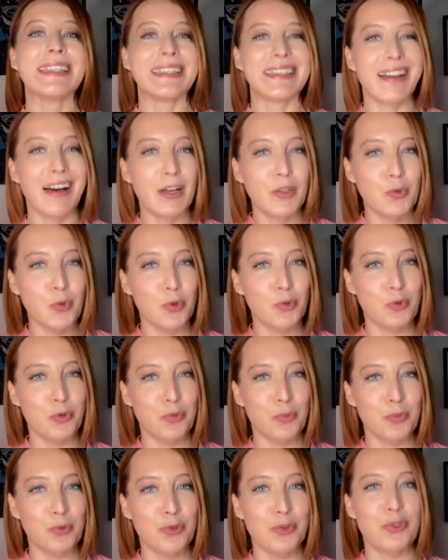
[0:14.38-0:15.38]
daha
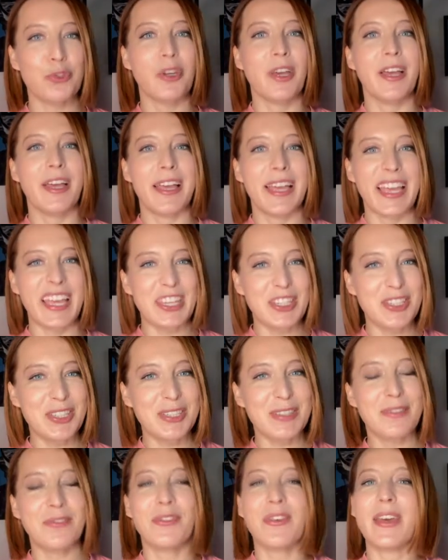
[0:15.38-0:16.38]
dönüşmüş,
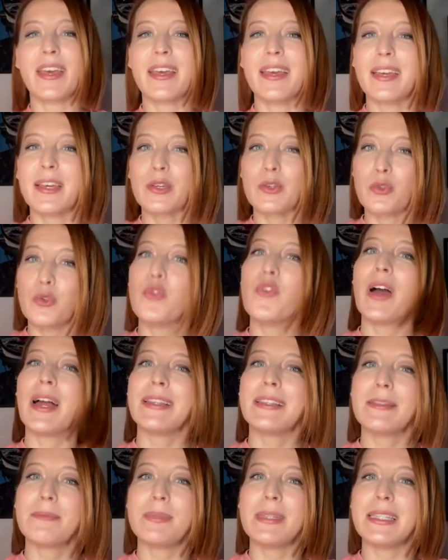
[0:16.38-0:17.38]
eşit ve
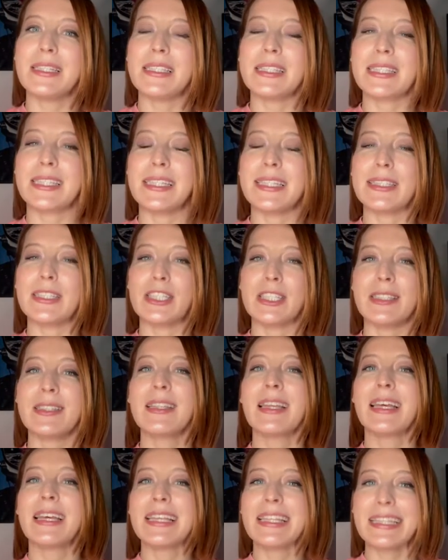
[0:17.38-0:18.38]
güvenli bir ilişki
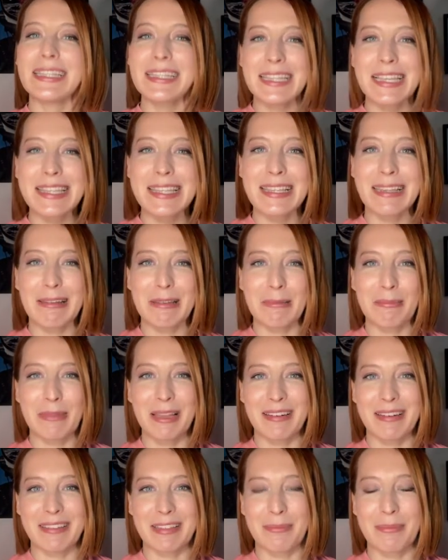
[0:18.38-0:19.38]
için nasıl
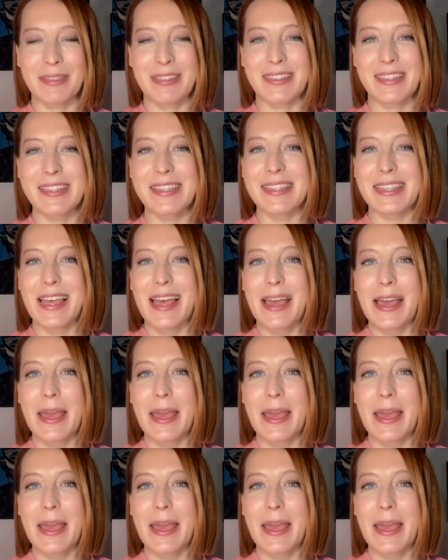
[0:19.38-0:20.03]
adımlar atabiliriz?